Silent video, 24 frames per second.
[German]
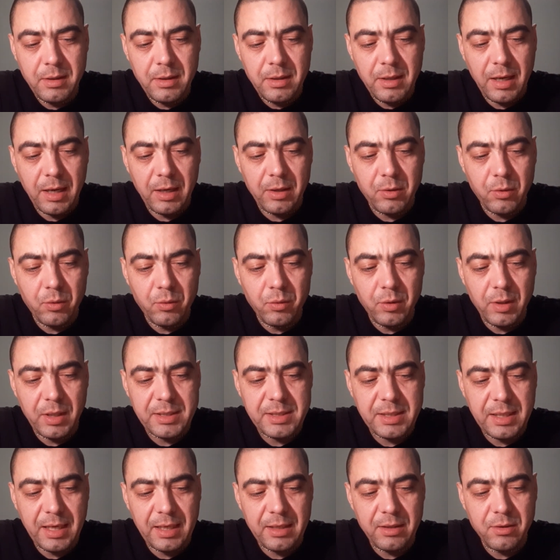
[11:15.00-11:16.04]

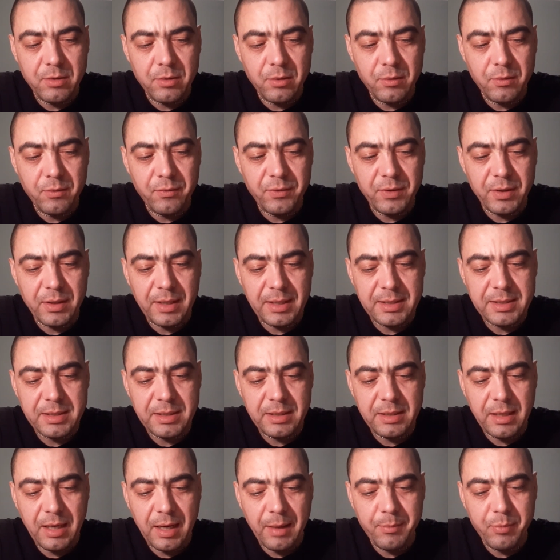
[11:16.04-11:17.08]
Akruras Ankunft in
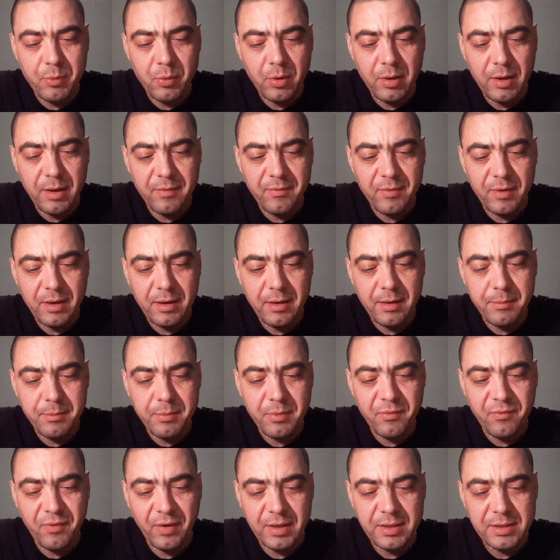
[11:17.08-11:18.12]
Hastinapura war
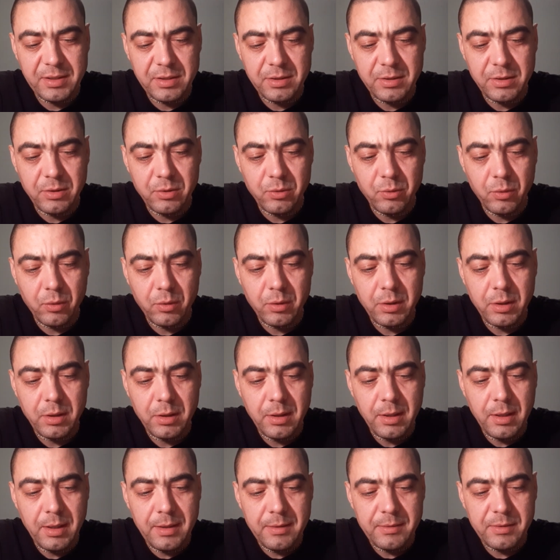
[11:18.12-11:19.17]
Beweis genug,
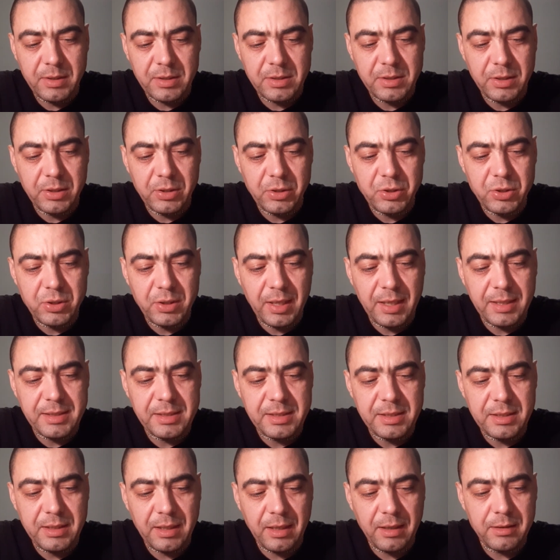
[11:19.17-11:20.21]
dass Krishna an
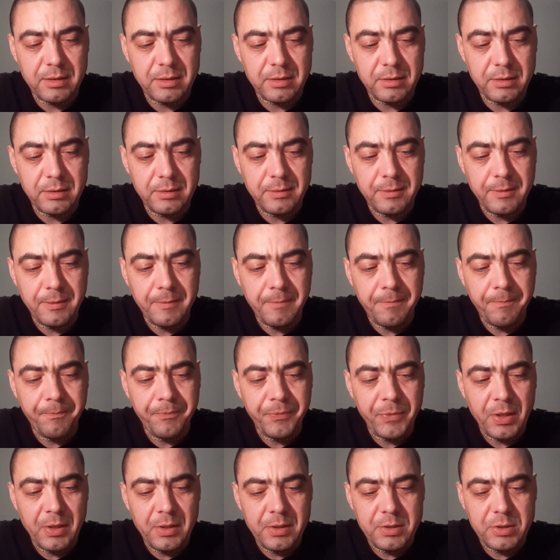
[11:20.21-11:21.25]
sie dachte.
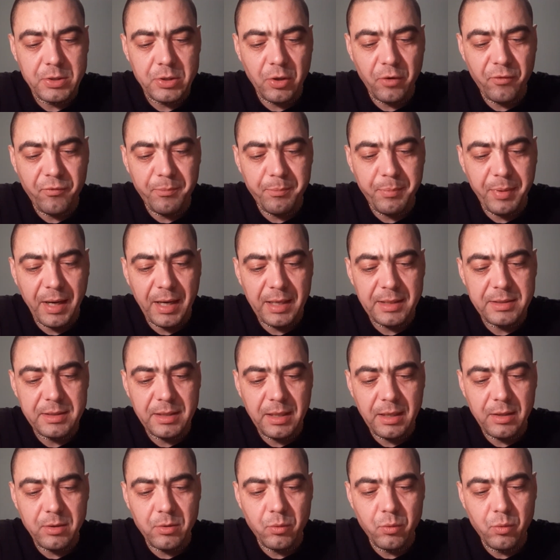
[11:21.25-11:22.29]
Sie offenbarte
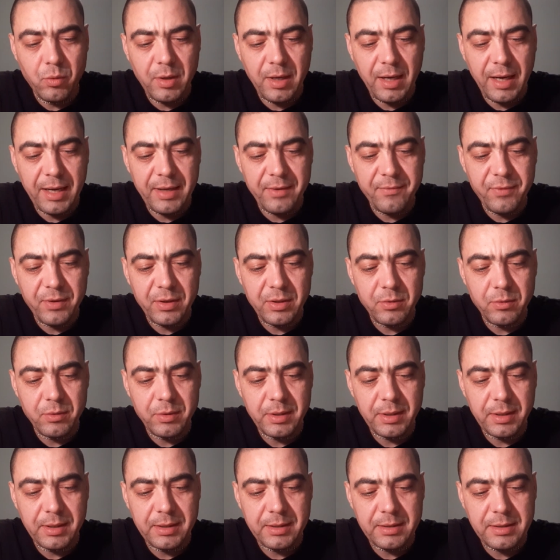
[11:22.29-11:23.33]
Akrura einfach nur
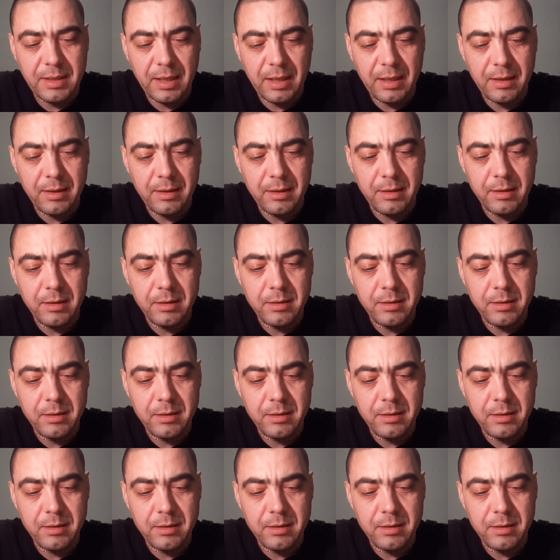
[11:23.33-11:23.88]
ihre Gedanken.